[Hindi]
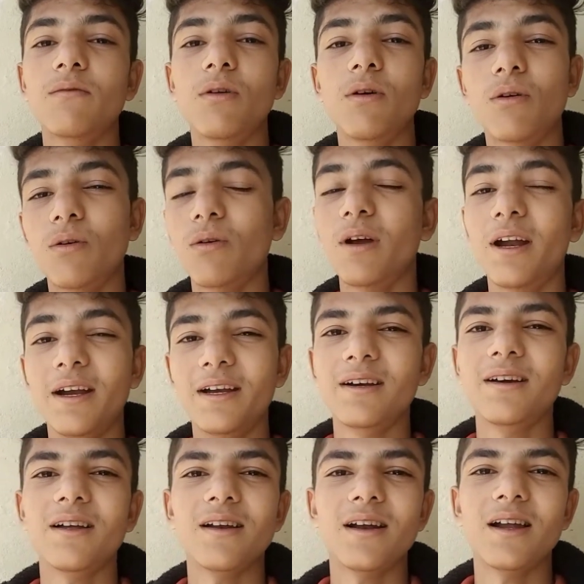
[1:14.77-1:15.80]
ब्लॉग को एडिट
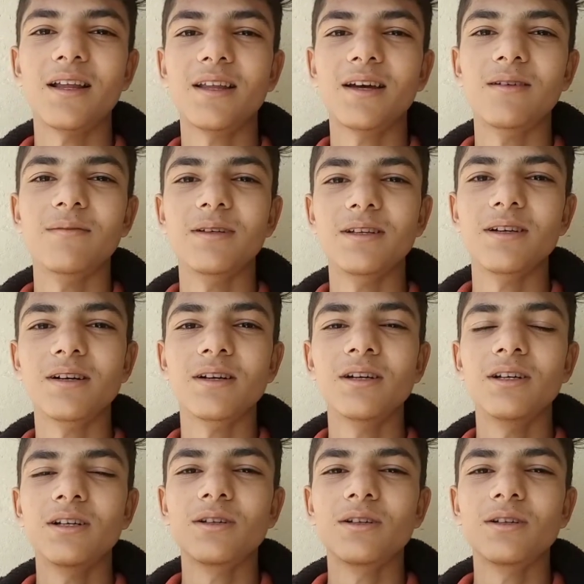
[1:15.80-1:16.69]
कर रहा था अभी तक